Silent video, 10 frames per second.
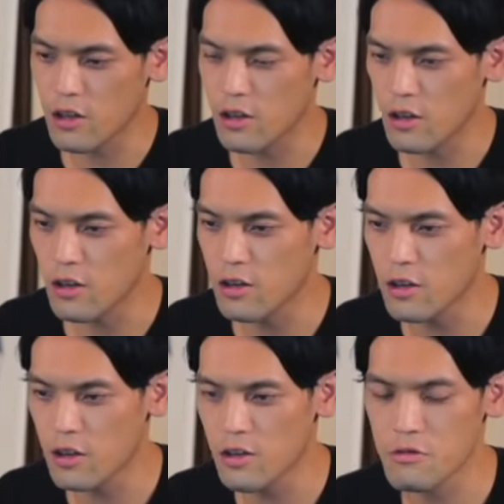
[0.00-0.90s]
えー、
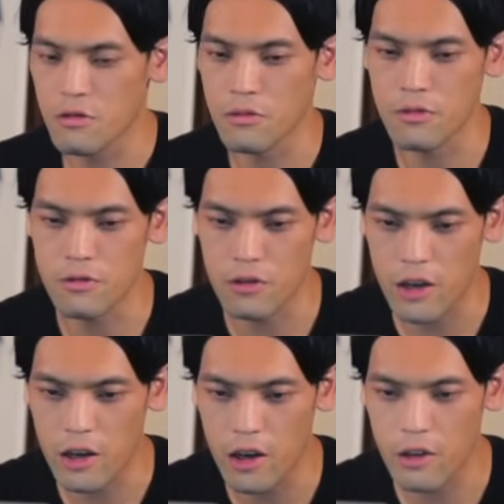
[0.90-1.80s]
データ転送とかもすごい
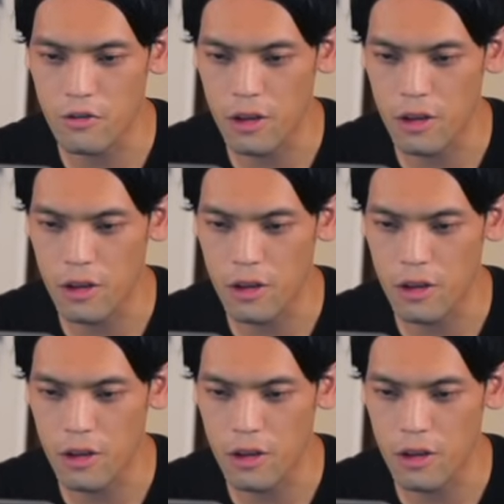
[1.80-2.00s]
早いの